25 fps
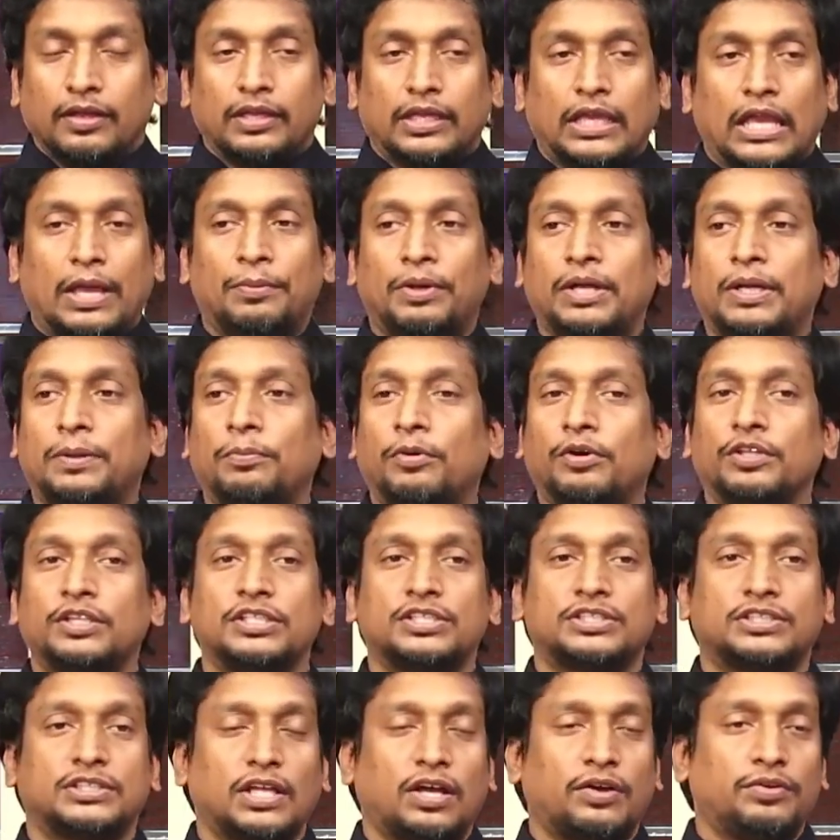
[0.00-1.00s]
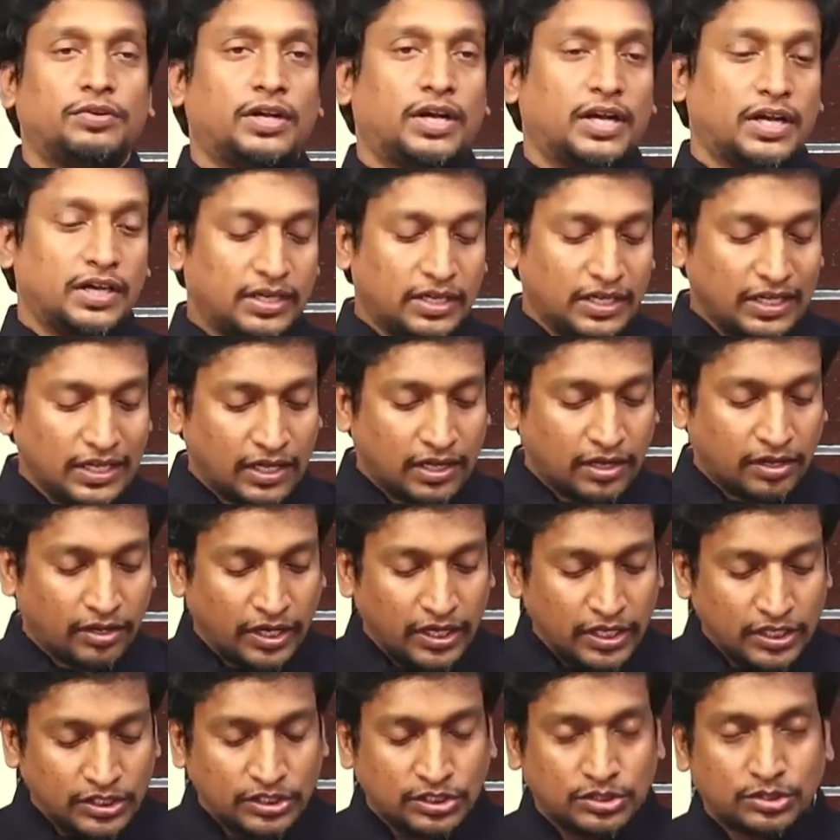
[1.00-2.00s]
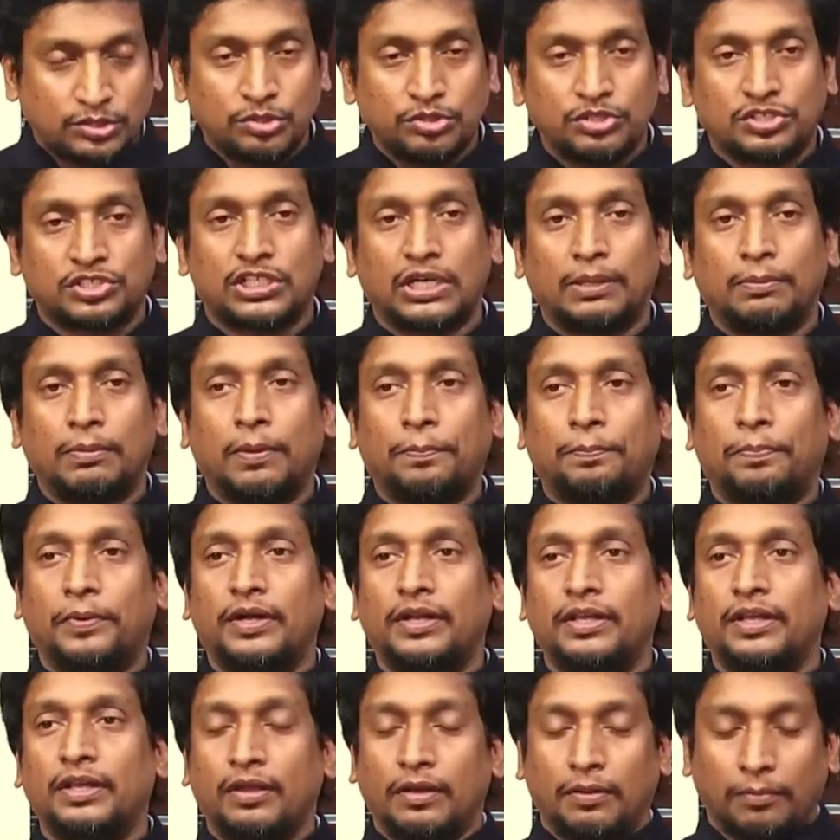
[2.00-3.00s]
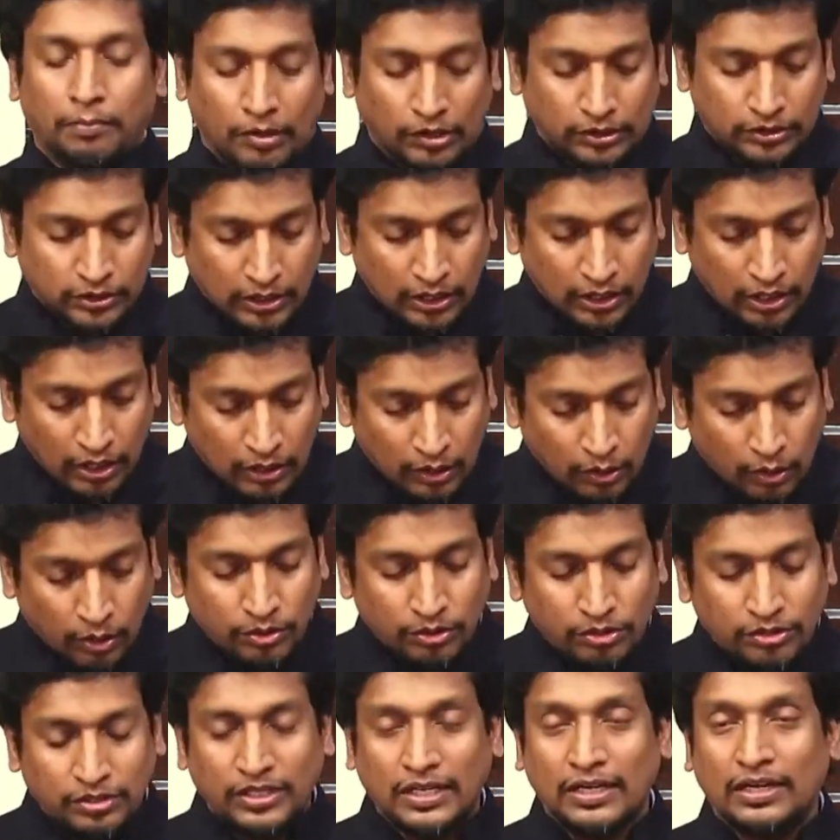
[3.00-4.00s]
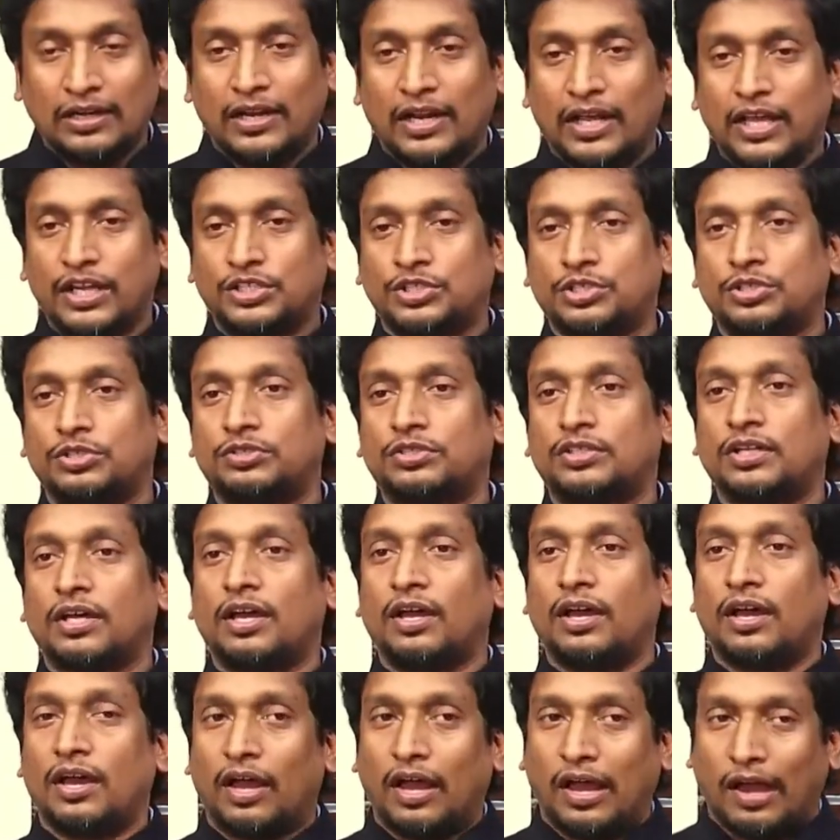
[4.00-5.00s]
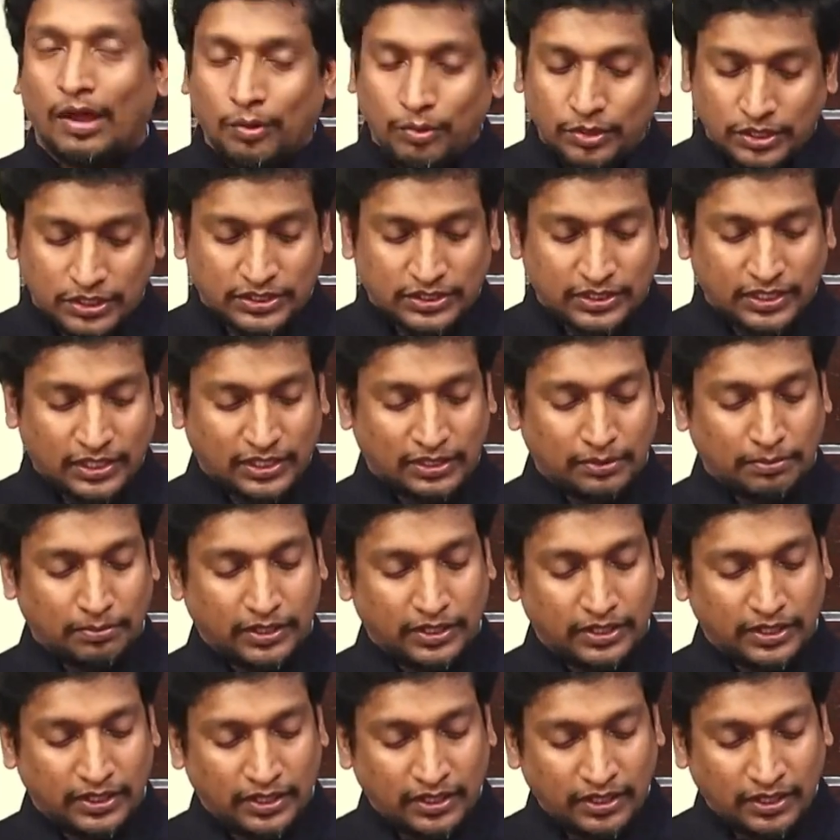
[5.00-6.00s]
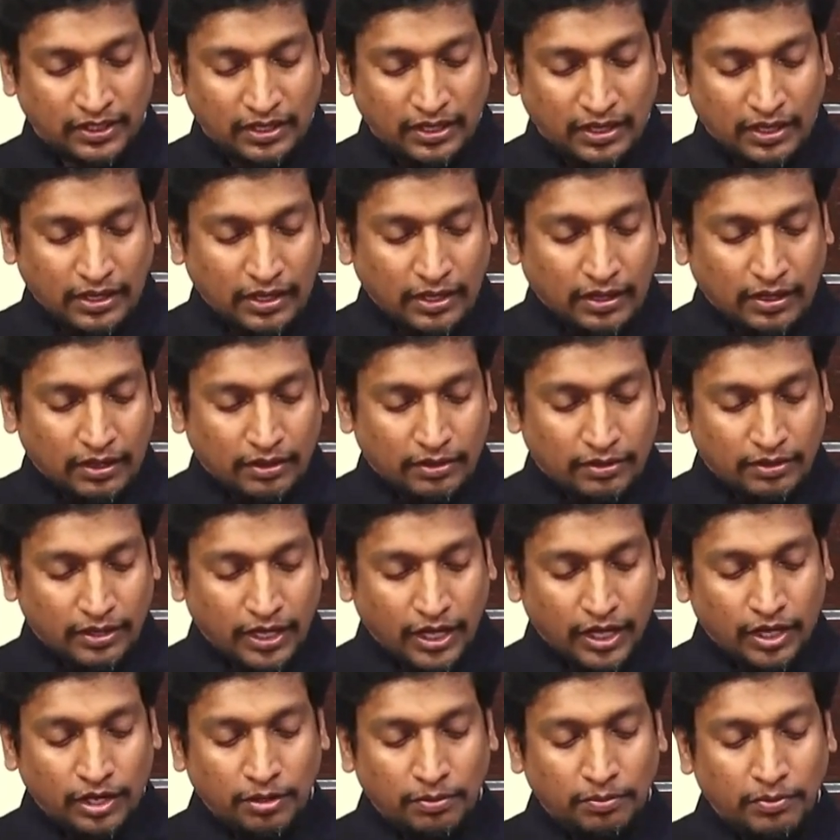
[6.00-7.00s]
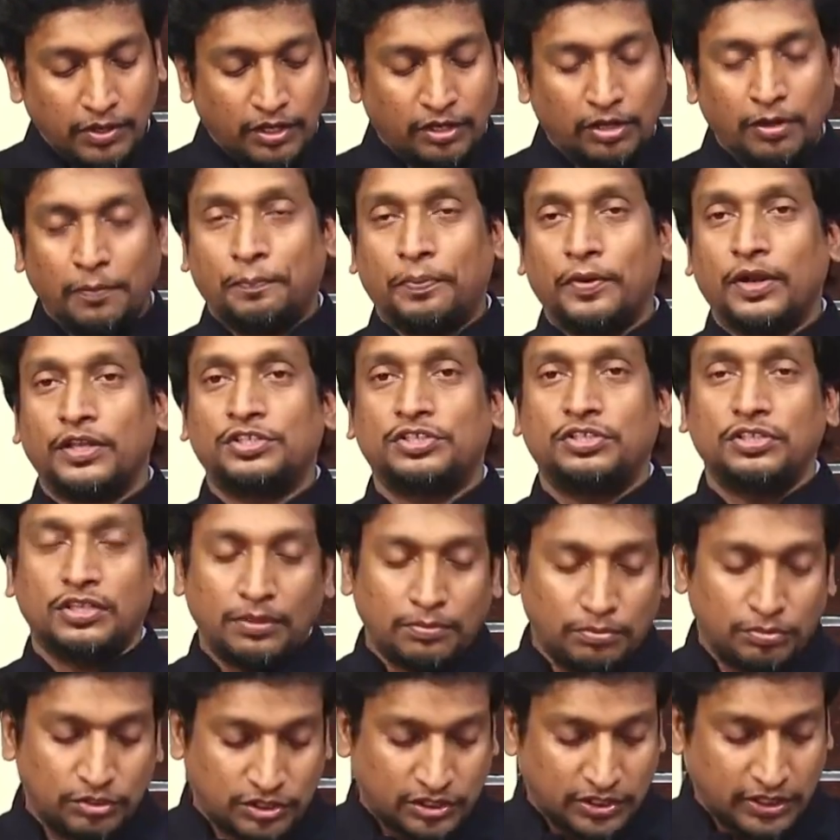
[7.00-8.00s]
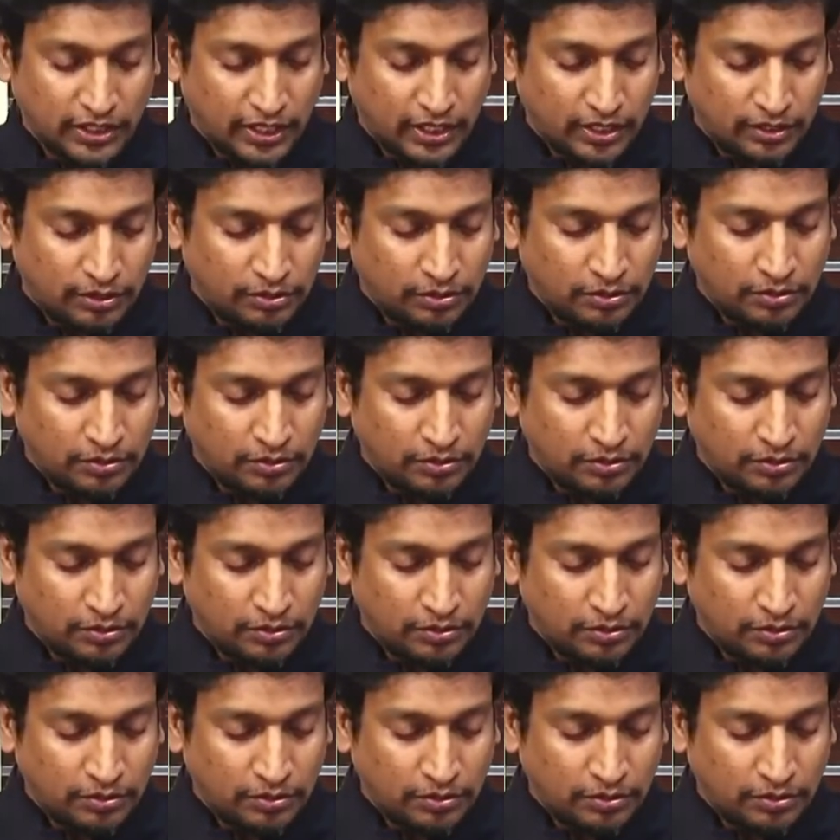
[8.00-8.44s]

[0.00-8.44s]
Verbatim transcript: ఏమని బోధిస్తా ఉన్నాడండి క్రీస్తు శ్రమపడి మృతులలో నుండి లేచుట ఆవశ్యకమని నేను మీకు ప్రచురము చేయు